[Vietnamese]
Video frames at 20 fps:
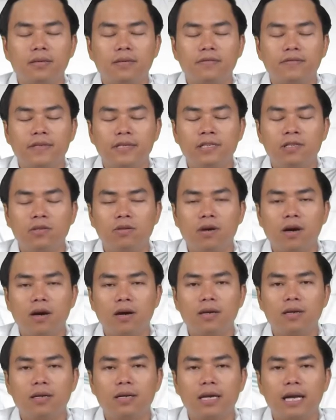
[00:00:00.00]
và điều
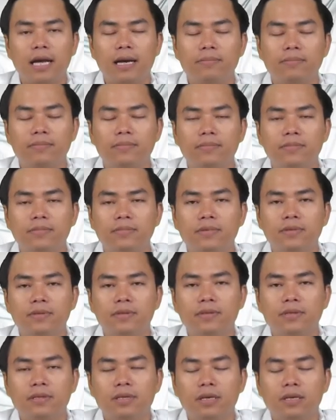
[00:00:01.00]
đó là làm
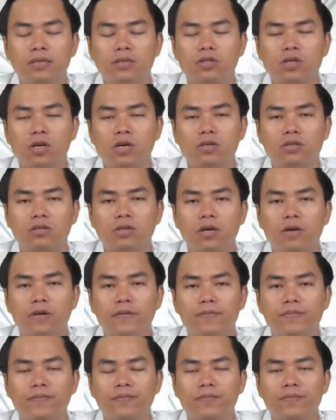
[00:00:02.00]
uh, cho
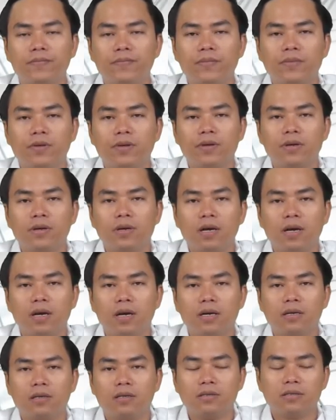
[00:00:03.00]
cho
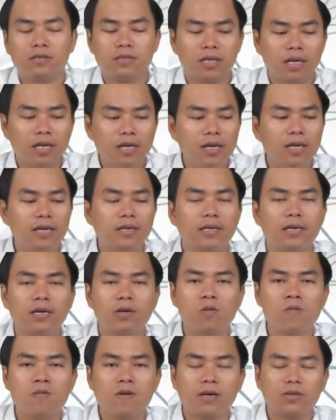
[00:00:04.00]
uh, dấy lên cái
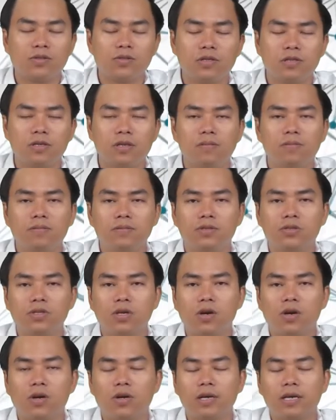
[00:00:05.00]
khủng hoảng truyền thông
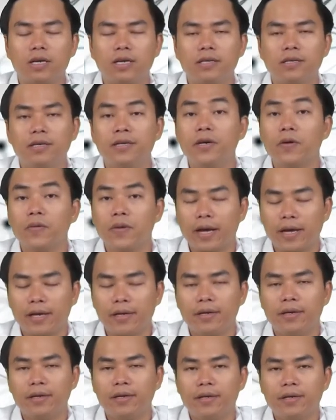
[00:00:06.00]
cho cái thương hiệu này
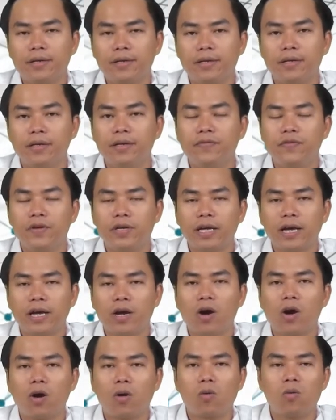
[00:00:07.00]
cái đơn vị này
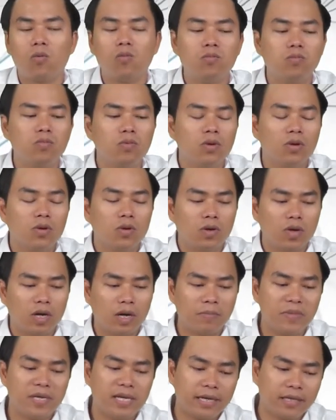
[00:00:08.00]
họ cũng
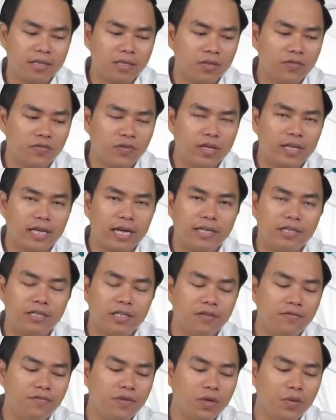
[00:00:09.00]
uh, bị ảnh hưởng về tài
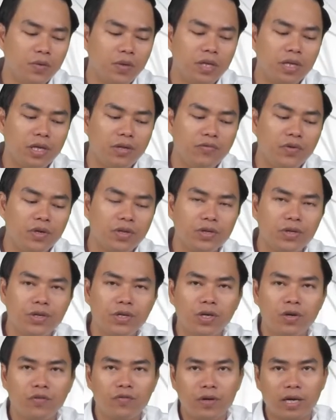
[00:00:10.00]
chính về uy tín về thương
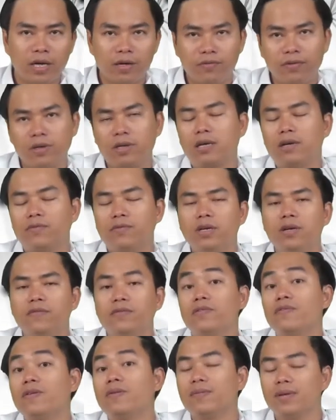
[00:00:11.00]
hiệu và, cả vấn đề
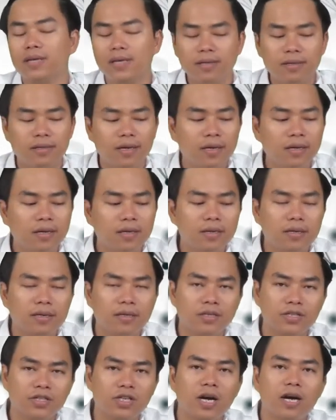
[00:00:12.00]
về pháp lý nữa
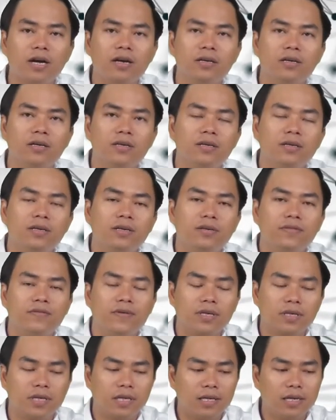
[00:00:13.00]
được chưa ạ
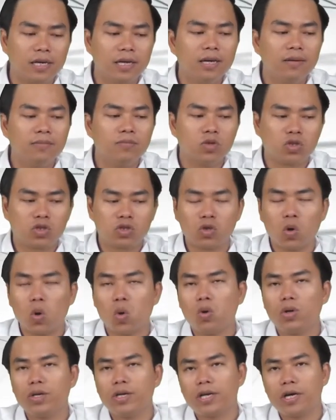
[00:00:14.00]
vâng thì đấy là một
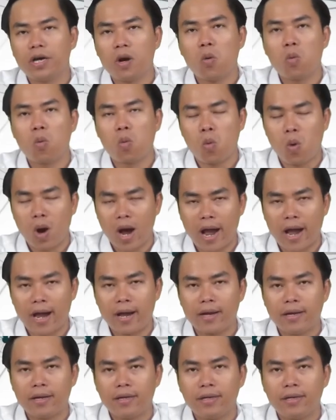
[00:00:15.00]
số những cái hậu quả